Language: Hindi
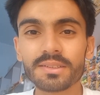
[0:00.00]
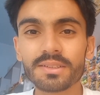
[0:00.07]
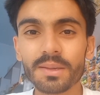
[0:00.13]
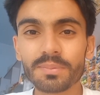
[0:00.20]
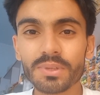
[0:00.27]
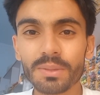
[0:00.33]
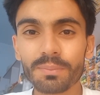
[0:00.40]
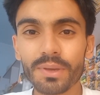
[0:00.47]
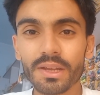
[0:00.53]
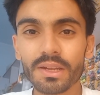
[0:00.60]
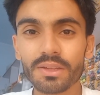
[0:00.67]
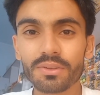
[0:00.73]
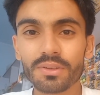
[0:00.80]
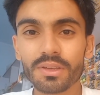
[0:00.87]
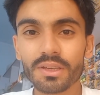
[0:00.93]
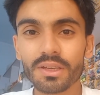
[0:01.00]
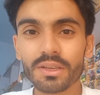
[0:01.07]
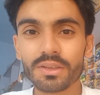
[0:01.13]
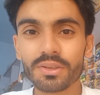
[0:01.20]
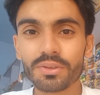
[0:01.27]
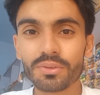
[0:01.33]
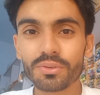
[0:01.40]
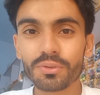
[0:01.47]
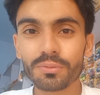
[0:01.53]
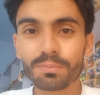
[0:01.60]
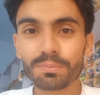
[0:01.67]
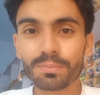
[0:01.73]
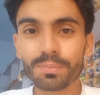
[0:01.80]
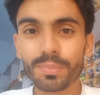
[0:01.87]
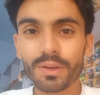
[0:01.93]
सबसे पहले तो ये कि यूट्यूब
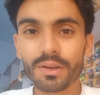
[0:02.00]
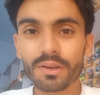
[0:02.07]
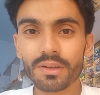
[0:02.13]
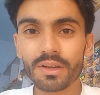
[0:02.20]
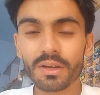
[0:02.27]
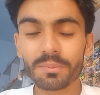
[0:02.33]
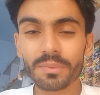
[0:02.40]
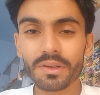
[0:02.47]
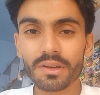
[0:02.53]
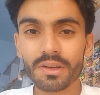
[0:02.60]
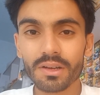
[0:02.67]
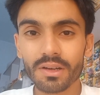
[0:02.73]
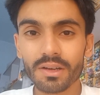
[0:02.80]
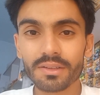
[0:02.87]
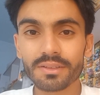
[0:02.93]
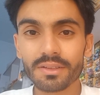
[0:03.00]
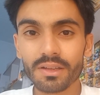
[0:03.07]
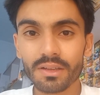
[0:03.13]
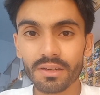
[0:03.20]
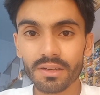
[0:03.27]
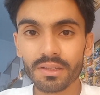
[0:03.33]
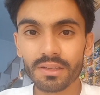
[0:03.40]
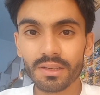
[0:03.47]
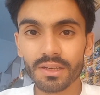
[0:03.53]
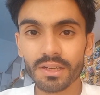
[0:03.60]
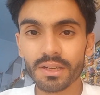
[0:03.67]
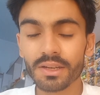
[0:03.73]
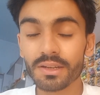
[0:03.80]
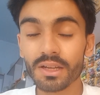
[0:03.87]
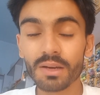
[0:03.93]
पर काम करना आसान नहीं है
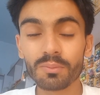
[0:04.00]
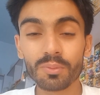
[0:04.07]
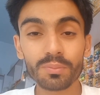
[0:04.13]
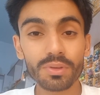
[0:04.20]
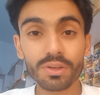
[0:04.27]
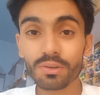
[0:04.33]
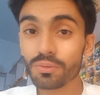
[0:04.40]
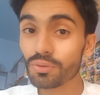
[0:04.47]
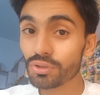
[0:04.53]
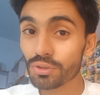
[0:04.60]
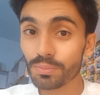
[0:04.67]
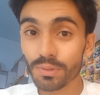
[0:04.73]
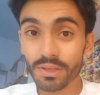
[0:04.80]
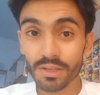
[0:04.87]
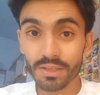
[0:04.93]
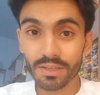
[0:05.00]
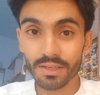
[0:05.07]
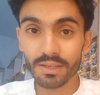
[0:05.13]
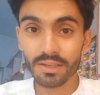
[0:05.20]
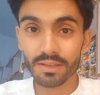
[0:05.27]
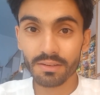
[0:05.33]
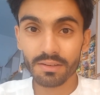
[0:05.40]
नामुमकिन कुछ भी नहीं है